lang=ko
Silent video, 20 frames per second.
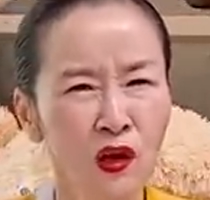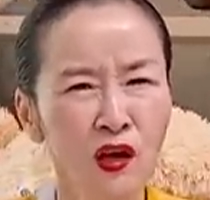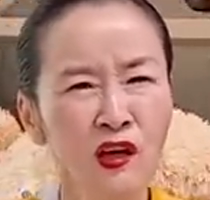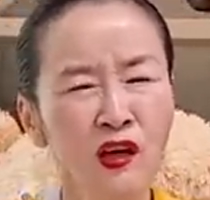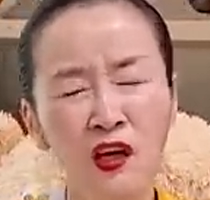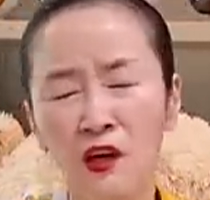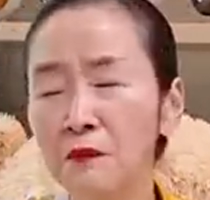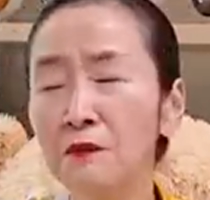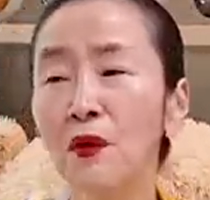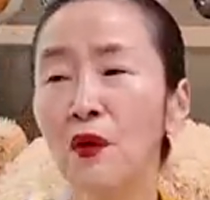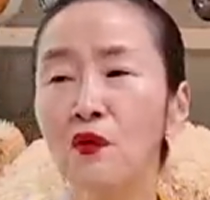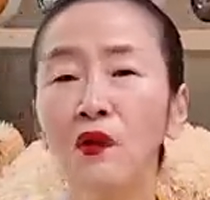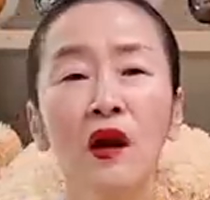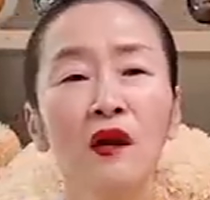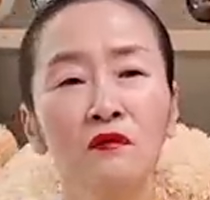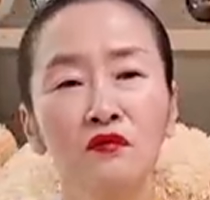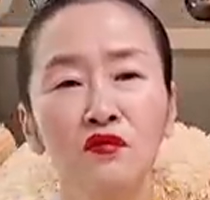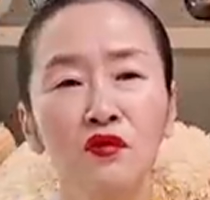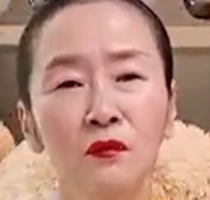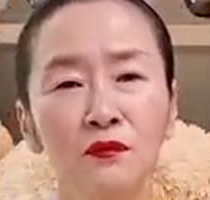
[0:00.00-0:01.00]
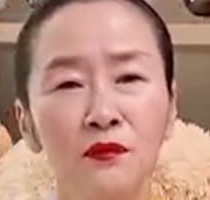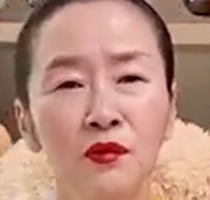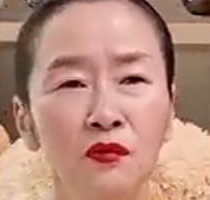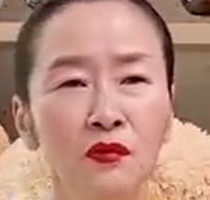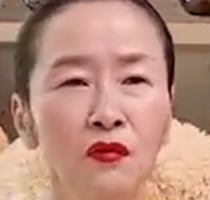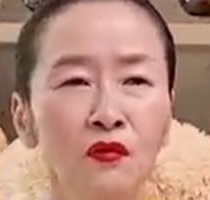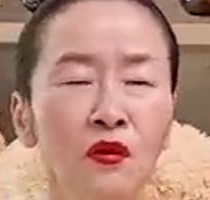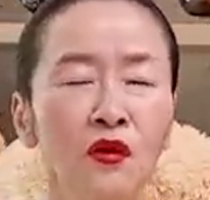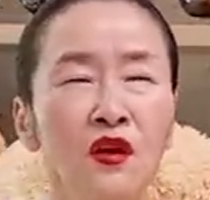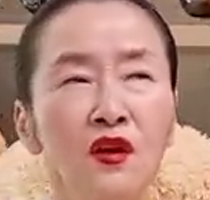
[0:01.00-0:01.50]
큰 변화는 무섭죠.
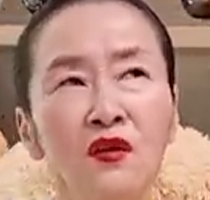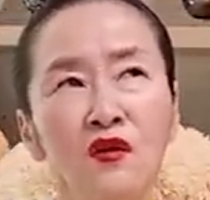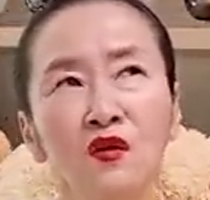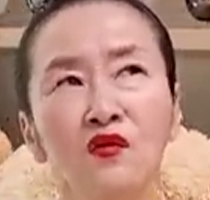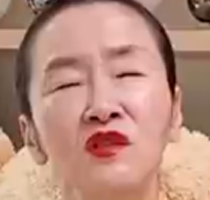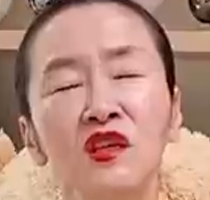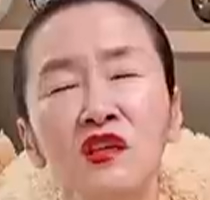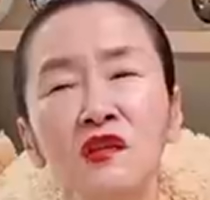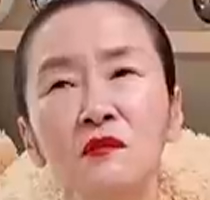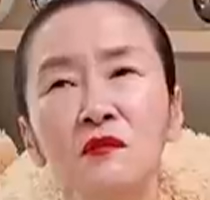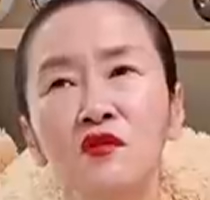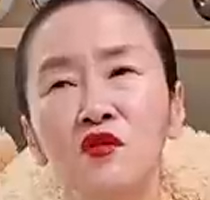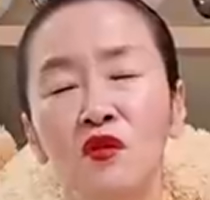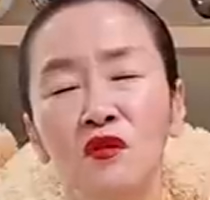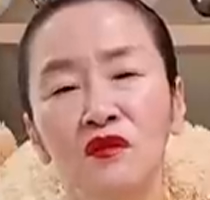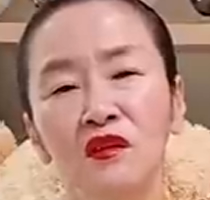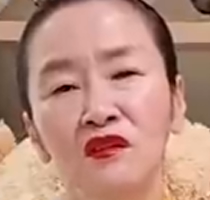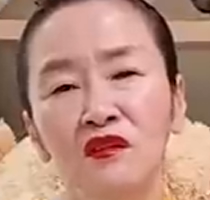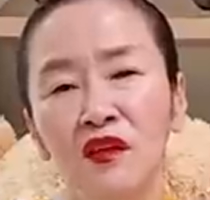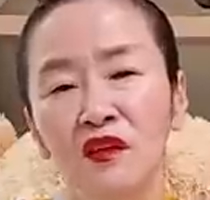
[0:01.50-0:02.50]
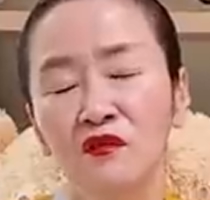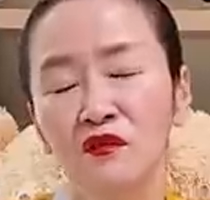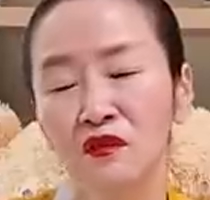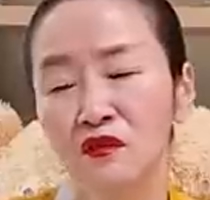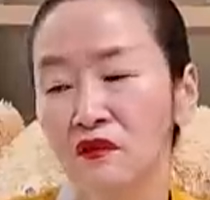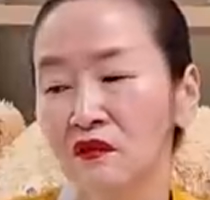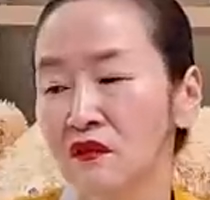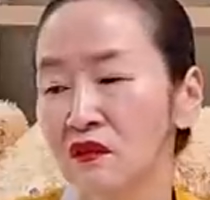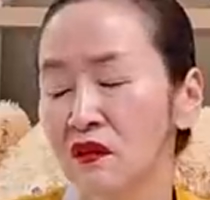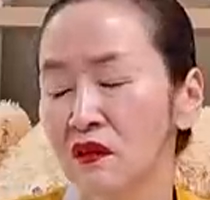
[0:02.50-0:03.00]
그리고 영채님이 저한테
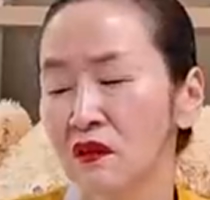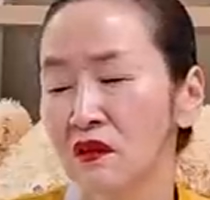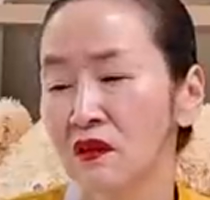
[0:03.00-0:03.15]
그랬거든.